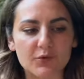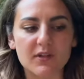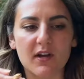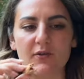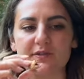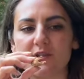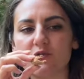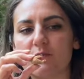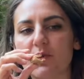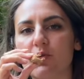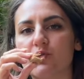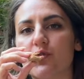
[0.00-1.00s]
Ok, recette
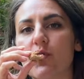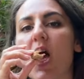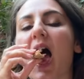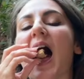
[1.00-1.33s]
numéro 2.